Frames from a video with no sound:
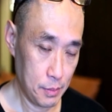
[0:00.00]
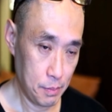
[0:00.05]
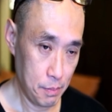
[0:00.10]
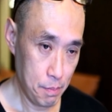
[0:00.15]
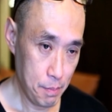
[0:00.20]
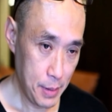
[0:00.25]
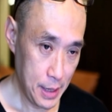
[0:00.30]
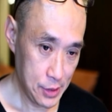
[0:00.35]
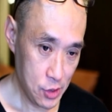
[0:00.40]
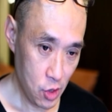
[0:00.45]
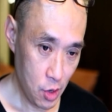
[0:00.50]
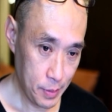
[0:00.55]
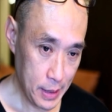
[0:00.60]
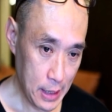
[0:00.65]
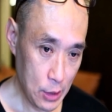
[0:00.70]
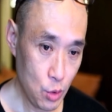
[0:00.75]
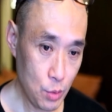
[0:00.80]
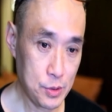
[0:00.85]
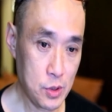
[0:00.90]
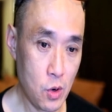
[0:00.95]
ไม่ชอบแค่
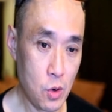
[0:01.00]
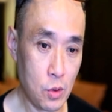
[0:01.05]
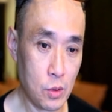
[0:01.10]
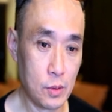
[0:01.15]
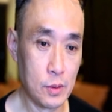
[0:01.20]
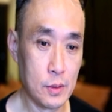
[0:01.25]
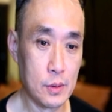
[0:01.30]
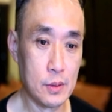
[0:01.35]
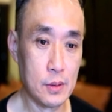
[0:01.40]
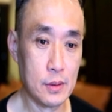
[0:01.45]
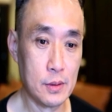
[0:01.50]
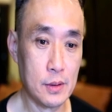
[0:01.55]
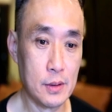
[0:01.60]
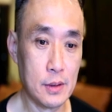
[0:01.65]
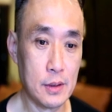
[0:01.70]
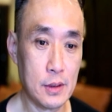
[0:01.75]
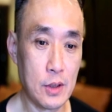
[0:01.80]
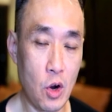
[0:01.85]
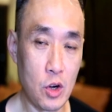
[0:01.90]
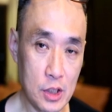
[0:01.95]
รูปทรง
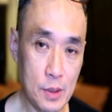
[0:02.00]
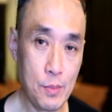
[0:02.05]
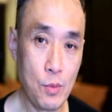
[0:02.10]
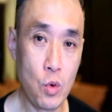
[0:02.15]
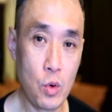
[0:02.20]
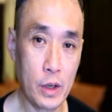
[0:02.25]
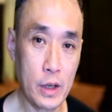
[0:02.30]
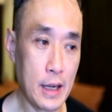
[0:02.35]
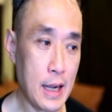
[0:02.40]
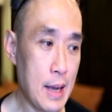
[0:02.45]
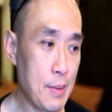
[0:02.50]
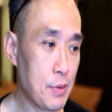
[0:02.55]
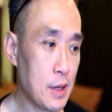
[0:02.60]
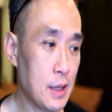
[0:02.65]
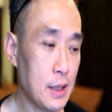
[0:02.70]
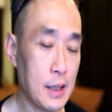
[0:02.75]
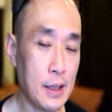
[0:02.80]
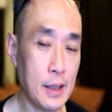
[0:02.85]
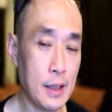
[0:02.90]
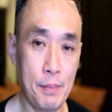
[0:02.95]
ของจมูกนะครับก็
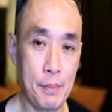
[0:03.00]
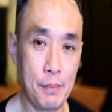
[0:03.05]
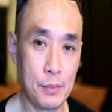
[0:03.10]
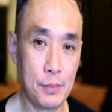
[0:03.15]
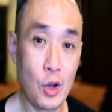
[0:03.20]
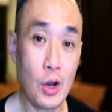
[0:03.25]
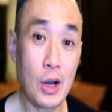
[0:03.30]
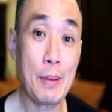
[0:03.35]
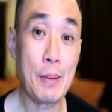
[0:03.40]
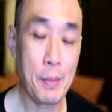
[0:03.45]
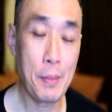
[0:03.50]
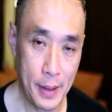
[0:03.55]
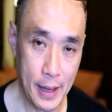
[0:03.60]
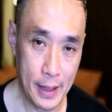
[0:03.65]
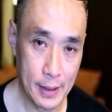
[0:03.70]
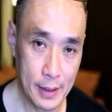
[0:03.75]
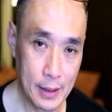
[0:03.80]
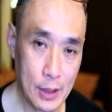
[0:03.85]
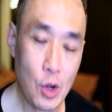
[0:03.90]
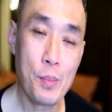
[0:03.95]
เลยต้องการมาเปลี่ยน
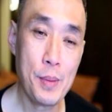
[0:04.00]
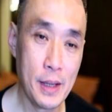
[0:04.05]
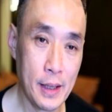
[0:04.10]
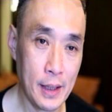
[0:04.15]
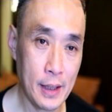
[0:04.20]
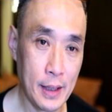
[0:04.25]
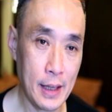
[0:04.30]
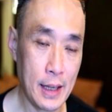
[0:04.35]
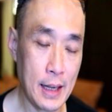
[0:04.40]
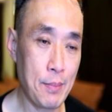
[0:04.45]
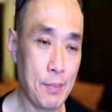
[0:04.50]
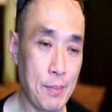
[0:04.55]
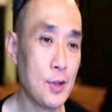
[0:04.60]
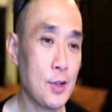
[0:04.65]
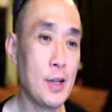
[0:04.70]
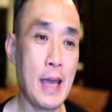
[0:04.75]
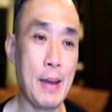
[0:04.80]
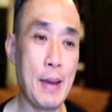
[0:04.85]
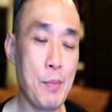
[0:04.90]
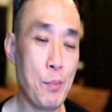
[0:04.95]
ก็มีนะครับก็เย
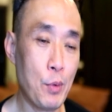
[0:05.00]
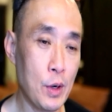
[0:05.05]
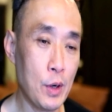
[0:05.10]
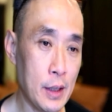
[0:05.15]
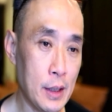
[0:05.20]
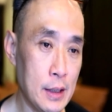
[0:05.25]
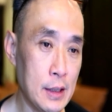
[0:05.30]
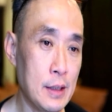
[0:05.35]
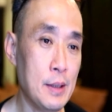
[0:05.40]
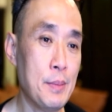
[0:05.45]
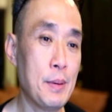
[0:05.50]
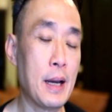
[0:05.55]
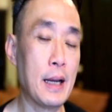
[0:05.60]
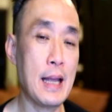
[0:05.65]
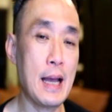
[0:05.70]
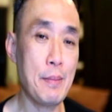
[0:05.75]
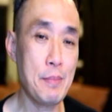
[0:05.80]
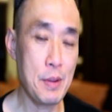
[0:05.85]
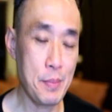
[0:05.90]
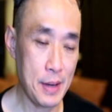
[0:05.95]
อะแยะไปหมดเลยหรือกระ
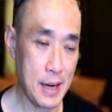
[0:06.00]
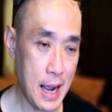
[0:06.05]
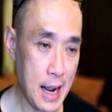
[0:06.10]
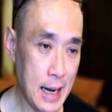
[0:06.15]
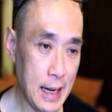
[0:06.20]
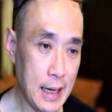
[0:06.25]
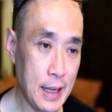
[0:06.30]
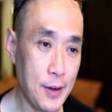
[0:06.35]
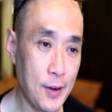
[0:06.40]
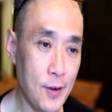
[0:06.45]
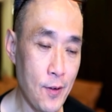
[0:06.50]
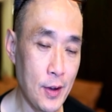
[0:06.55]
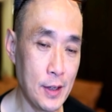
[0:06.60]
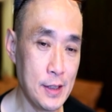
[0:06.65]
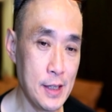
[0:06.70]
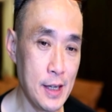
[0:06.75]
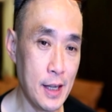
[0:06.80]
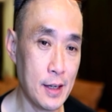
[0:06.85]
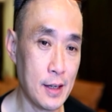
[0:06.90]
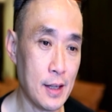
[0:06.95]
ทั่งมีปัญหาเล็กๆน้อยๆ
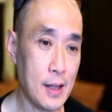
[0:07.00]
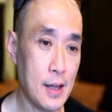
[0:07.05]
เช่น